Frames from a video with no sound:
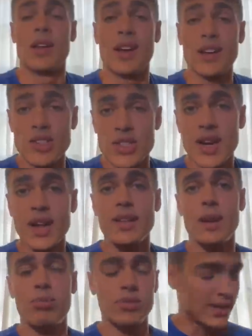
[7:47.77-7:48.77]
registrata
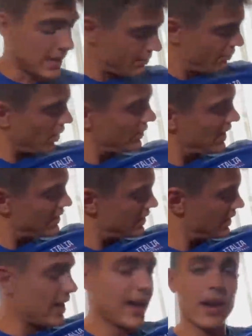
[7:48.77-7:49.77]
la puntata del podcast,
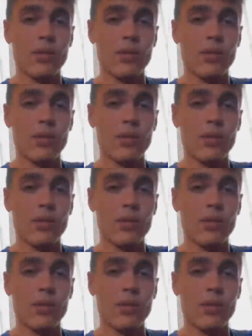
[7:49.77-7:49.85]
direi che